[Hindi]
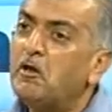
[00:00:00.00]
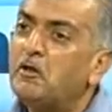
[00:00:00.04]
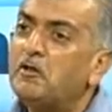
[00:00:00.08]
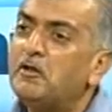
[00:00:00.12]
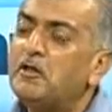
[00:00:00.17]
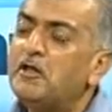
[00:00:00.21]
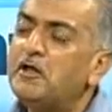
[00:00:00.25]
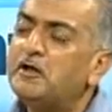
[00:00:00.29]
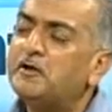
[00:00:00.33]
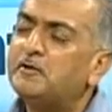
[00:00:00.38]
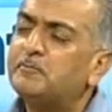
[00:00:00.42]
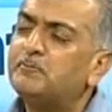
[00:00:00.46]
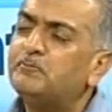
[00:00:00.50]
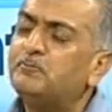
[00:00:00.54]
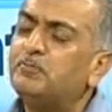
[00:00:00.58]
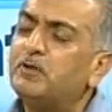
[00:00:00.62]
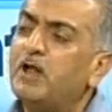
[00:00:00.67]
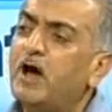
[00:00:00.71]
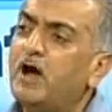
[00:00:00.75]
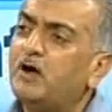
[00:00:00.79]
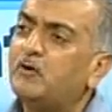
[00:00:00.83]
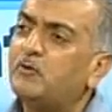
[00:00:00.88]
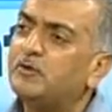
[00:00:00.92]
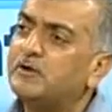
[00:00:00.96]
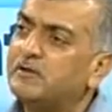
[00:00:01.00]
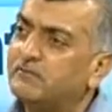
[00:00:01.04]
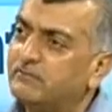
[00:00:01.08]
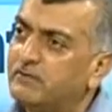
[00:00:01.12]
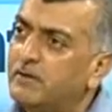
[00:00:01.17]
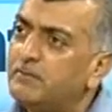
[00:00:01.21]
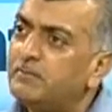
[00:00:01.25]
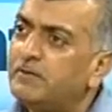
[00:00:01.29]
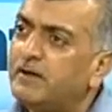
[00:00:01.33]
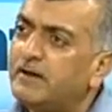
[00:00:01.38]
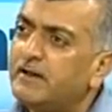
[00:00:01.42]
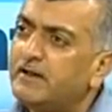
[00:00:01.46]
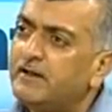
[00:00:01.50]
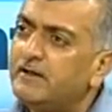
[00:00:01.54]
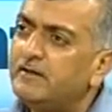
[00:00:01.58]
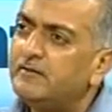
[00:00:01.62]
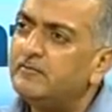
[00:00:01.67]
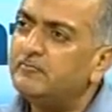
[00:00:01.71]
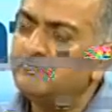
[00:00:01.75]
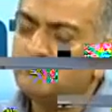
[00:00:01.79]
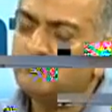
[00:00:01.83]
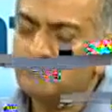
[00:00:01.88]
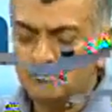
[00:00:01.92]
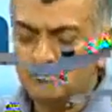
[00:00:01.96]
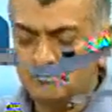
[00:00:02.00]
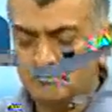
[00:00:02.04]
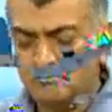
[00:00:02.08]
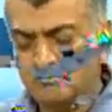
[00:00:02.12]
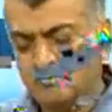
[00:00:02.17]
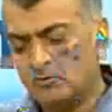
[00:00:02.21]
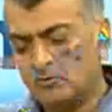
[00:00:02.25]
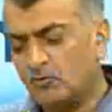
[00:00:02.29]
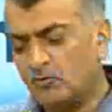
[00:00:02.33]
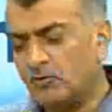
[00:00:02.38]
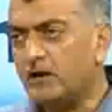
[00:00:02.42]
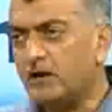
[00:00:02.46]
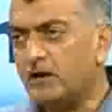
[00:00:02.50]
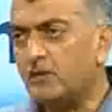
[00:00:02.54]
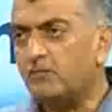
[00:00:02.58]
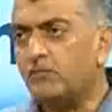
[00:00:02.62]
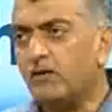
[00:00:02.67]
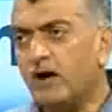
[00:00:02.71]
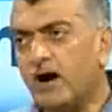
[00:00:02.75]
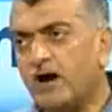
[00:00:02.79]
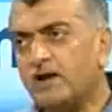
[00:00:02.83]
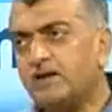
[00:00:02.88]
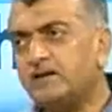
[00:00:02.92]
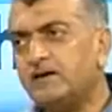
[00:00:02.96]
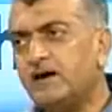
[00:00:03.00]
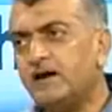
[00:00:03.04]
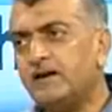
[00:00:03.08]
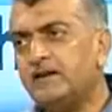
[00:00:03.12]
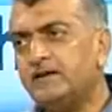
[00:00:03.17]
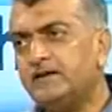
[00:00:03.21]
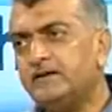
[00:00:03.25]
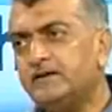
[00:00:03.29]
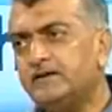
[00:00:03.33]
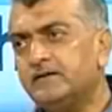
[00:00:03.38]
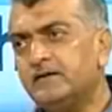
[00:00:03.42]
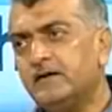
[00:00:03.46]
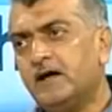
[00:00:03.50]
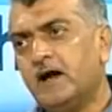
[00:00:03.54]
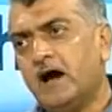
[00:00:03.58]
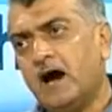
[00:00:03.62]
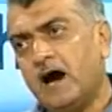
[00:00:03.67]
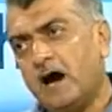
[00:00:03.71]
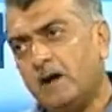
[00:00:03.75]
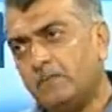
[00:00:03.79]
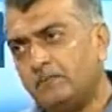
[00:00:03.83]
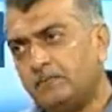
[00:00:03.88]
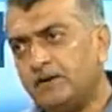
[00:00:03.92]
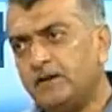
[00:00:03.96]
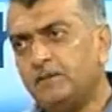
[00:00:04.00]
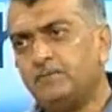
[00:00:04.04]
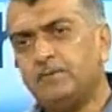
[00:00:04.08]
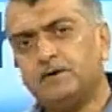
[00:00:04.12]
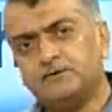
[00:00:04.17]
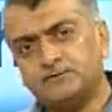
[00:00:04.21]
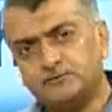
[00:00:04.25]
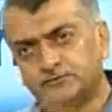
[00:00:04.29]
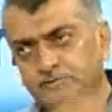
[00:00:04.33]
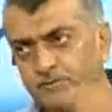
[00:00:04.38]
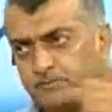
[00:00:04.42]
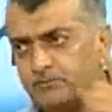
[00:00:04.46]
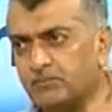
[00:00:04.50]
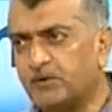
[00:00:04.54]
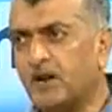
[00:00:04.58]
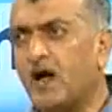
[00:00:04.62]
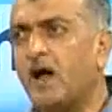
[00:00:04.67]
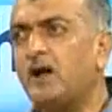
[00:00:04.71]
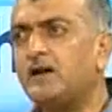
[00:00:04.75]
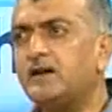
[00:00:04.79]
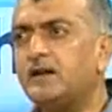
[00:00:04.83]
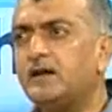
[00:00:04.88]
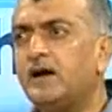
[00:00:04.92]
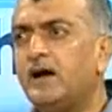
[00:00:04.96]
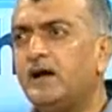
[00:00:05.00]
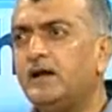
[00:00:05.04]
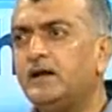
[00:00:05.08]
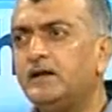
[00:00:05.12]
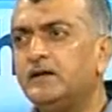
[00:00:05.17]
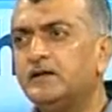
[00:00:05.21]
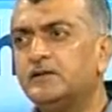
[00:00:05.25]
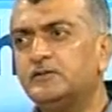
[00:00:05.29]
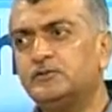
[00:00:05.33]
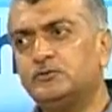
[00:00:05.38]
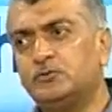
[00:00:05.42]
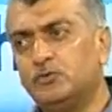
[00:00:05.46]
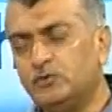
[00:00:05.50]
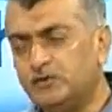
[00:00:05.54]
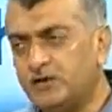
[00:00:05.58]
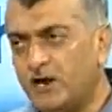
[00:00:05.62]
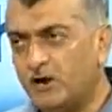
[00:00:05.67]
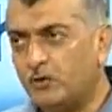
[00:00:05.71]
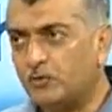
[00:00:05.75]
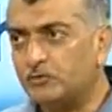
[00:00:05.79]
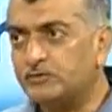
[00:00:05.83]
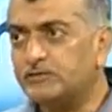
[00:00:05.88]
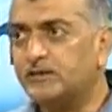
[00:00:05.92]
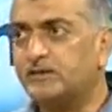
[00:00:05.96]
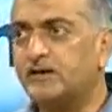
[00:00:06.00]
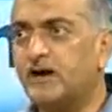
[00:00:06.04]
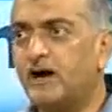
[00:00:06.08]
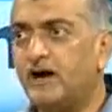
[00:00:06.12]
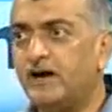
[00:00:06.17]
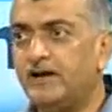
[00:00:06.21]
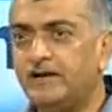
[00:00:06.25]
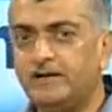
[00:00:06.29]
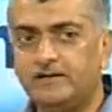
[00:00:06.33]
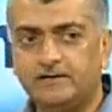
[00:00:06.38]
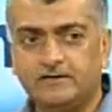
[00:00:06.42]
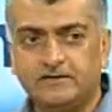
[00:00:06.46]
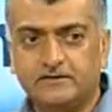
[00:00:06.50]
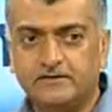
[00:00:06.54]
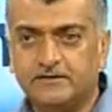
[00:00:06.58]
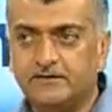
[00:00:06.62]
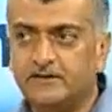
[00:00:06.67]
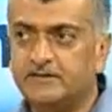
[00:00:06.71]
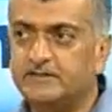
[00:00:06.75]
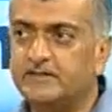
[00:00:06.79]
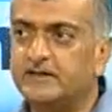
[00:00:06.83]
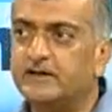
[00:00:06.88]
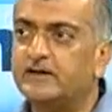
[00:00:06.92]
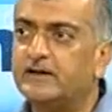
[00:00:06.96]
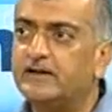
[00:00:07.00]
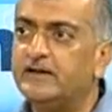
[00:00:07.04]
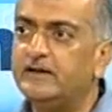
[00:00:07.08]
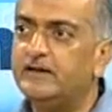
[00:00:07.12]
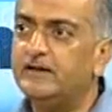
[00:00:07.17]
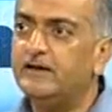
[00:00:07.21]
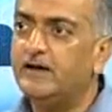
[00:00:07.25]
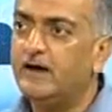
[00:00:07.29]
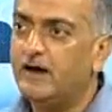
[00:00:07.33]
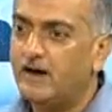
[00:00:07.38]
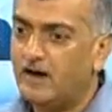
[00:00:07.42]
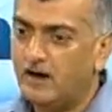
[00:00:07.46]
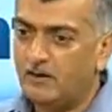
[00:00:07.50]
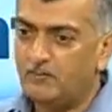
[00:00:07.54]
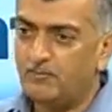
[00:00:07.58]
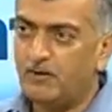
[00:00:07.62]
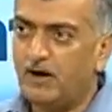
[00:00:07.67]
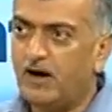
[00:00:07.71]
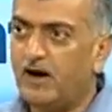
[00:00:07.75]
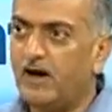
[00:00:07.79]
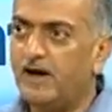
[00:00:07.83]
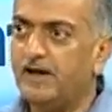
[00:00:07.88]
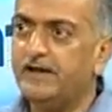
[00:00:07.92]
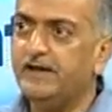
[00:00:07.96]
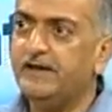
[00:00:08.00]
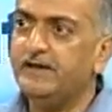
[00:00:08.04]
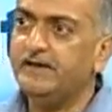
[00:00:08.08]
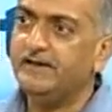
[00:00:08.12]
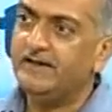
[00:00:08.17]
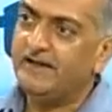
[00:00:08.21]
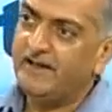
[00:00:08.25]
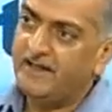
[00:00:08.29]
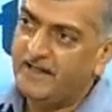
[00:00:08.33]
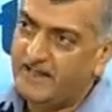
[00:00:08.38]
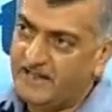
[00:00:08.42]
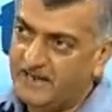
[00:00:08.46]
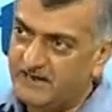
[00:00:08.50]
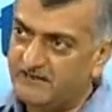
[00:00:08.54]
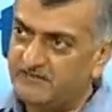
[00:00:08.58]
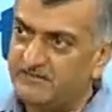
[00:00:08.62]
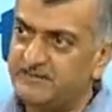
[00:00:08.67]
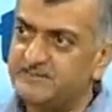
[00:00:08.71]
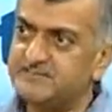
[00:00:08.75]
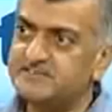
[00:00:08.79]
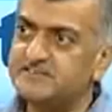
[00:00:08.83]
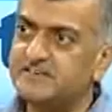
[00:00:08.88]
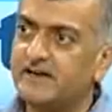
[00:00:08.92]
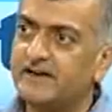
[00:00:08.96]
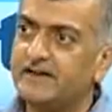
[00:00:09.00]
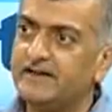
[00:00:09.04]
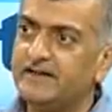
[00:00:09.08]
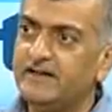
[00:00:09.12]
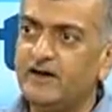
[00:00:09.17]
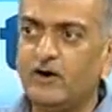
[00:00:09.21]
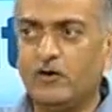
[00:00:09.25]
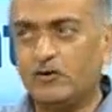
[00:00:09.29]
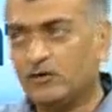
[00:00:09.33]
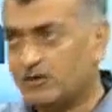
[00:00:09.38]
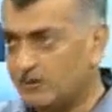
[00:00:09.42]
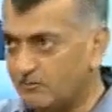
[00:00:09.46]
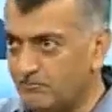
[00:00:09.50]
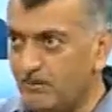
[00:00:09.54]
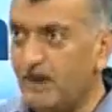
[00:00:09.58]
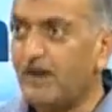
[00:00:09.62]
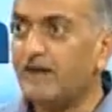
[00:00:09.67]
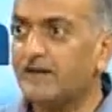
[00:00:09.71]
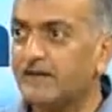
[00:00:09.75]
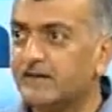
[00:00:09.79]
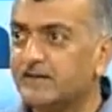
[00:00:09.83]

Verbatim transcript: एक ब्लाक को डेवलप करें कोयला बाहर निकालें अपने पैसों से प्लान लगाएं दुनिया को दिखाएं ये देख लें अब आए इन्वेस्ट करें और कमाए